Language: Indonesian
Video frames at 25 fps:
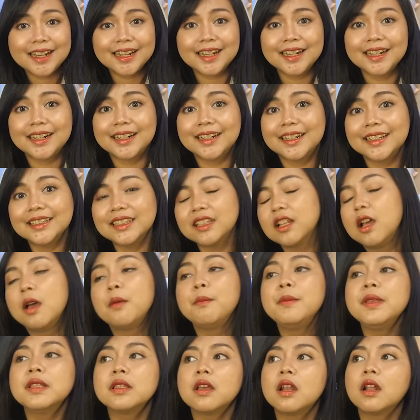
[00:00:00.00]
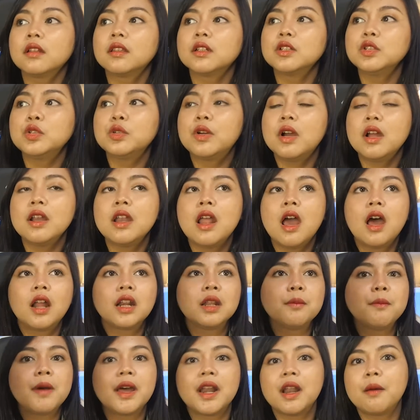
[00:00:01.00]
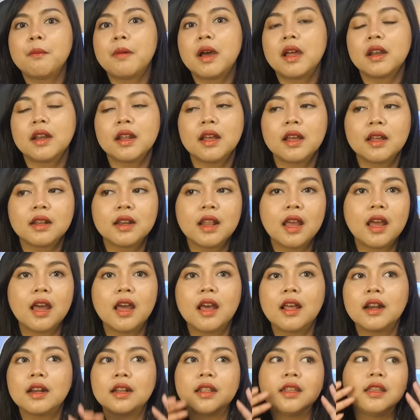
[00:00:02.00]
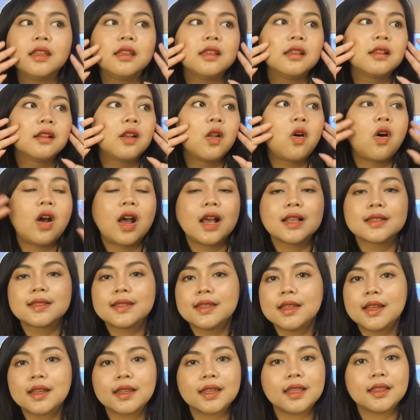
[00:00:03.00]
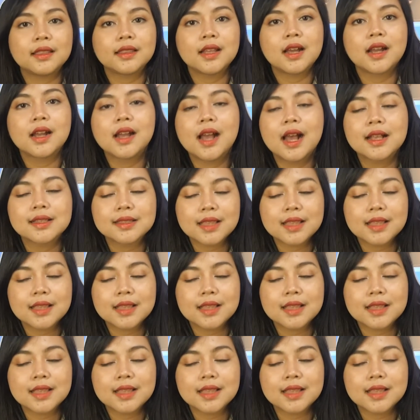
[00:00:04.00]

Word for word: dari dekat, bisa datang juga dari mana-mana, dari lokasi yang kita nggak